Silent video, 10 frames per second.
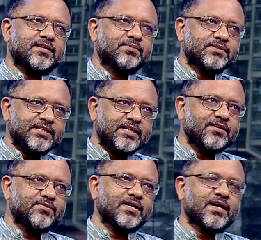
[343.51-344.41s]
এবং
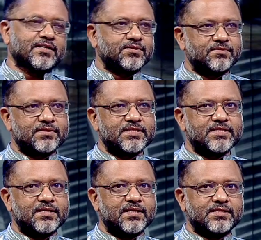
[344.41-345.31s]
যেখানে উনি কাজ করছেন
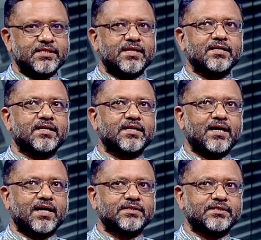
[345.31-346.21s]
সেখানকার
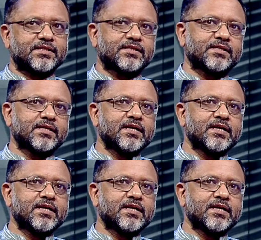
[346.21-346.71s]
কালচার